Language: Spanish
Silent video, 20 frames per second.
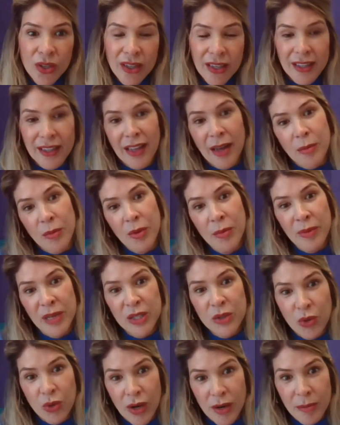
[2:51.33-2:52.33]
que damos
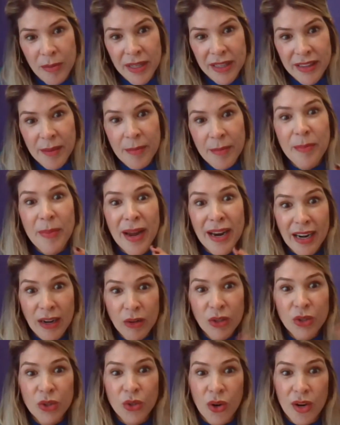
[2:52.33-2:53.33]
mensualmente para
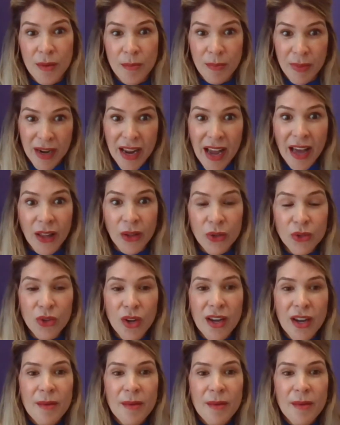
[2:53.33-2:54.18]
nuestros empleados,